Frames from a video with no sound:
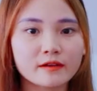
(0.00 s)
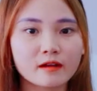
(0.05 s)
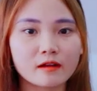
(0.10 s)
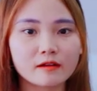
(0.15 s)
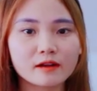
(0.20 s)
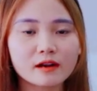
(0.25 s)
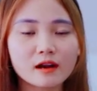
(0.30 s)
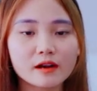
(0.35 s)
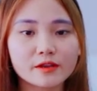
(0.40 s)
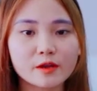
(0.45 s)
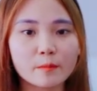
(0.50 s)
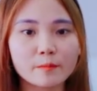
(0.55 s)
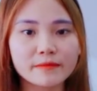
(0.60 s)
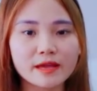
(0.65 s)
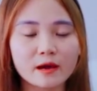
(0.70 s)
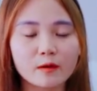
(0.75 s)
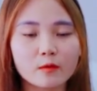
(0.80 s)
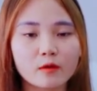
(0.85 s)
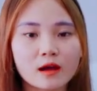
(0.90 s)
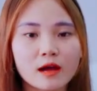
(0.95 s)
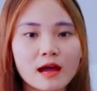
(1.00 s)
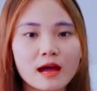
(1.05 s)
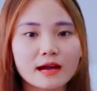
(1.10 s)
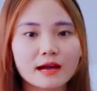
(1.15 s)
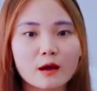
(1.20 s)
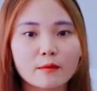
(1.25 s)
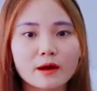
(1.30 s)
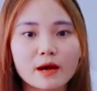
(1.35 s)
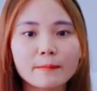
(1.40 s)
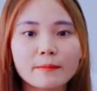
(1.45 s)
nó rất là giống nhau
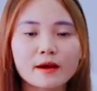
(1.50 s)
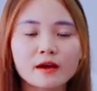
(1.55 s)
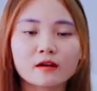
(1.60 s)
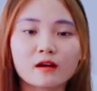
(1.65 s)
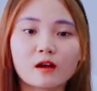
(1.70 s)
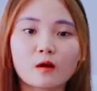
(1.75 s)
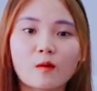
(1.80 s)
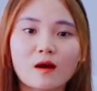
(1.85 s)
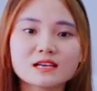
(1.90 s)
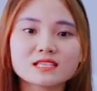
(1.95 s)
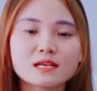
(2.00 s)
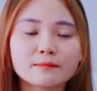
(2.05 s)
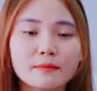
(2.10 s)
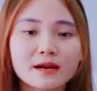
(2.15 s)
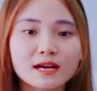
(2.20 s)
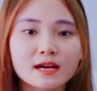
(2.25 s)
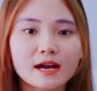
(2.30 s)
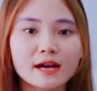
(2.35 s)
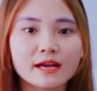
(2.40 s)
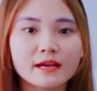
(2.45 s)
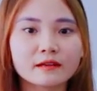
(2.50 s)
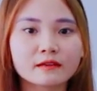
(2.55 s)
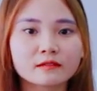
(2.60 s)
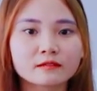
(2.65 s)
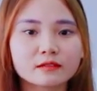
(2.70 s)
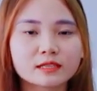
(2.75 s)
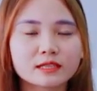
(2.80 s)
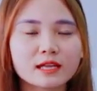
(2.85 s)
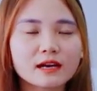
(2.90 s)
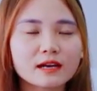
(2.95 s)
cao cấp hay gọi là khóa sầm mắc cây
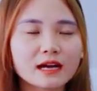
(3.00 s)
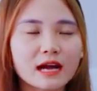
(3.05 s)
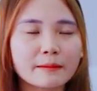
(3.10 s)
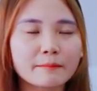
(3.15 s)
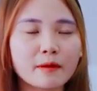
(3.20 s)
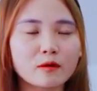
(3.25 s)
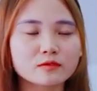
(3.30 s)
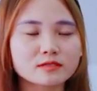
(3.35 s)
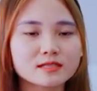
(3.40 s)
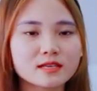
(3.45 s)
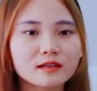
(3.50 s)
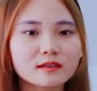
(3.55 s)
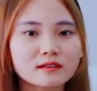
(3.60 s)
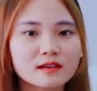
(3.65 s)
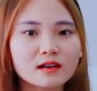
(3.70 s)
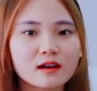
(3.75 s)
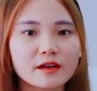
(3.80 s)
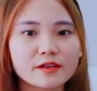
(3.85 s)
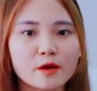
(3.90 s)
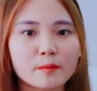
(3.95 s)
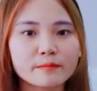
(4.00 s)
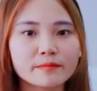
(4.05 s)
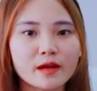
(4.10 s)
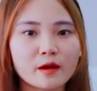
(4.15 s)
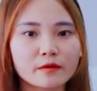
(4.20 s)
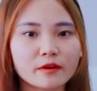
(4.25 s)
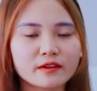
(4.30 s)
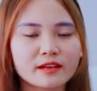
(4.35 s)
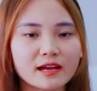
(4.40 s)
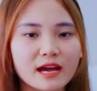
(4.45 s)
tất cả màu sắc rất là giống
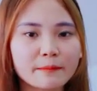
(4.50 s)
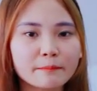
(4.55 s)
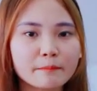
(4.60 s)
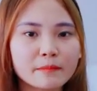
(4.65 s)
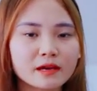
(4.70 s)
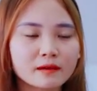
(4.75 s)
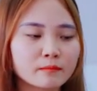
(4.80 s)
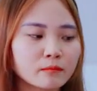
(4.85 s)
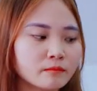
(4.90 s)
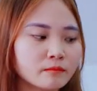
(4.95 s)
nhau nó chỉ khác biệt